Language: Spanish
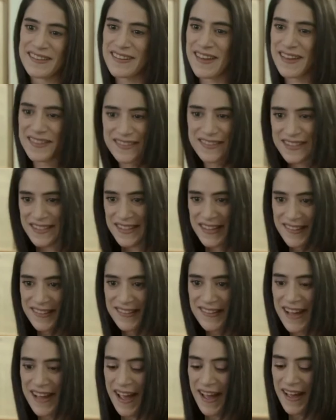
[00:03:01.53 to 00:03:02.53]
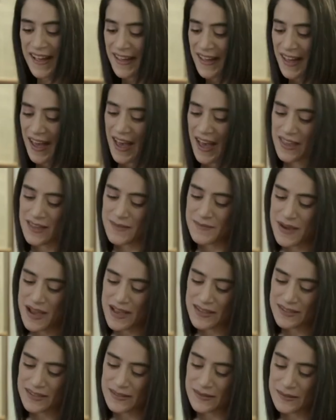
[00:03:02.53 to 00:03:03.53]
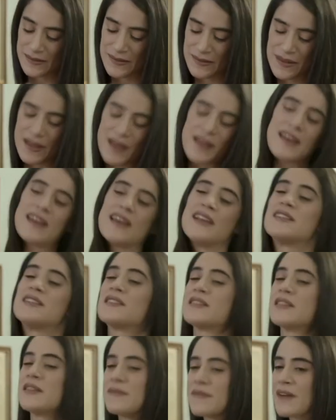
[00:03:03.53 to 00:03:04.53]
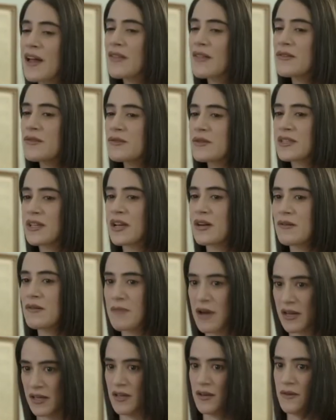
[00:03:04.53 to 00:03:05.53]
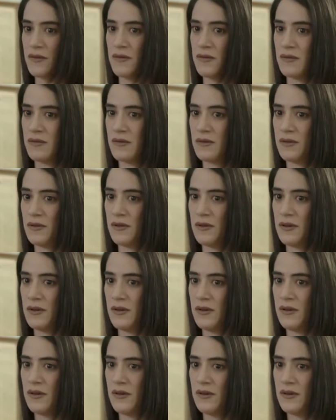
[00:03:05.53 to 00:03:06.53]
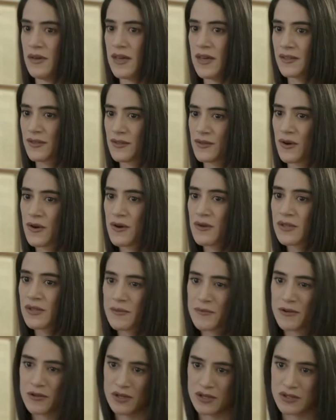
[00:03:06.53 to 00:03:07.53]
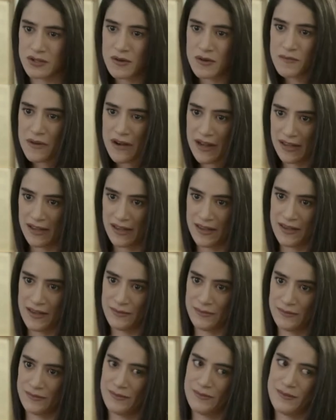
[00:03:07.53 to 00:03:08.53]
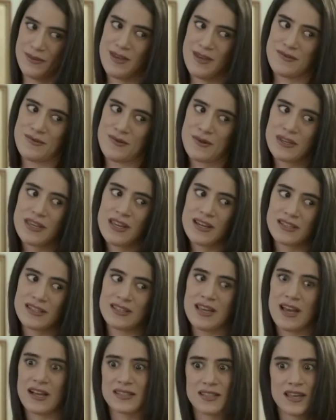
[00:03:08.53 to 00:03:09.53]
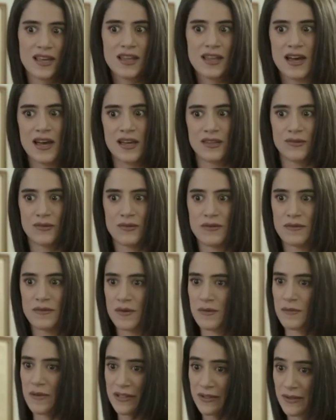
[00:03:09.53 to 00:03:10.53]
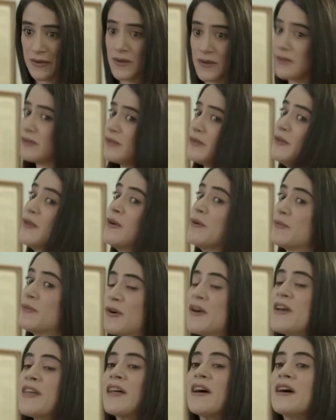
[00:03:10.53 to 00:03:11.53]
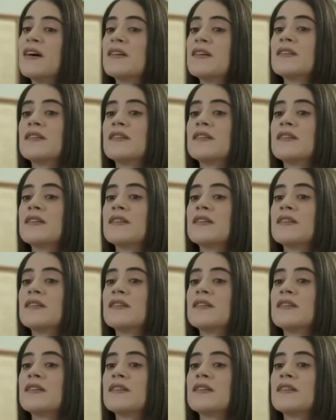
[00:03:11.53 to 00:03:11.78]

ya no es segura. Además, el cifrado no es algo mágico, es solo una protección para que quien no quieras que acceda a tu información no pueda.